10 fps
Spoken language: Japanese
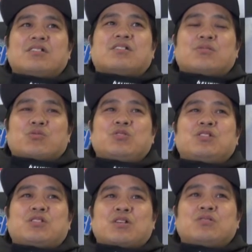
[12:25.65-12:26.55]
うん、あそこ
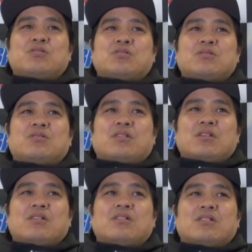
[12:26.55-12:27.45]
に宅作っ
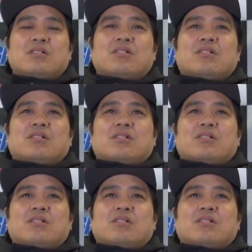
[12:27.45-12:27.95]
てうん、